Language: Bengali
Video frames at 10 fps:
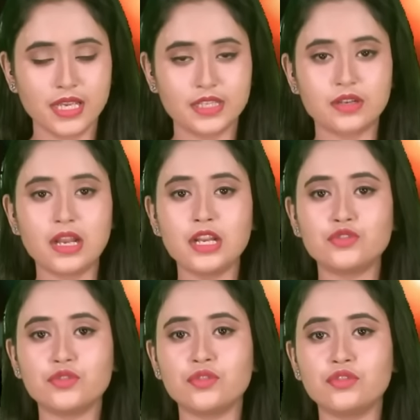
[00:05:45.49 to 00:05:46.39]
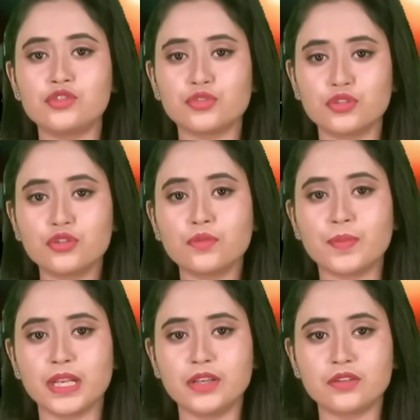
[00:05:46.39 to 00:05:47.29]
ইসরায়েলের জন্য সতেরো
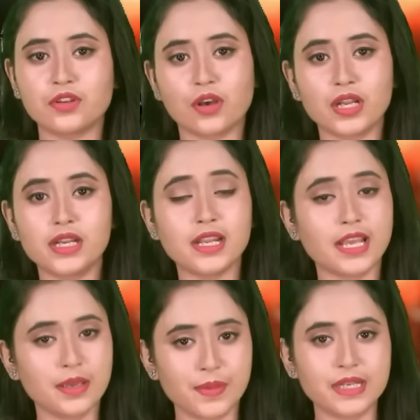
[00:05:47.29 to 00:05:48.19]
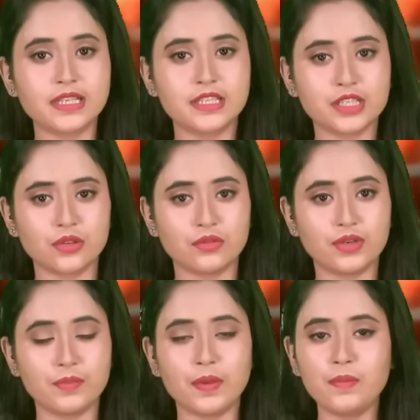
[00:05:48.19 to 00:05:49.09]
বিলিয়ন ডলারের এ বিলটি ছিল
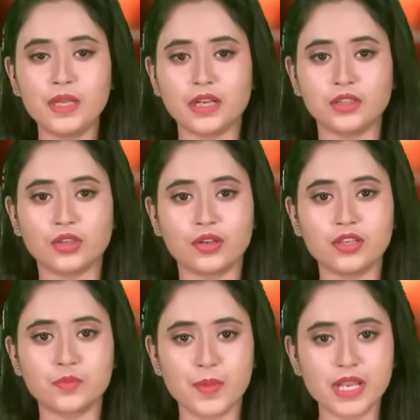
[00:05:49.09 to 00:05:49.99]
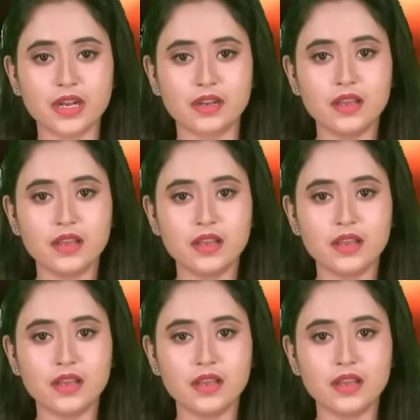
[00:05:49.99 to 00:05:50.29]
রিপাবলিকান দলের স্পিকার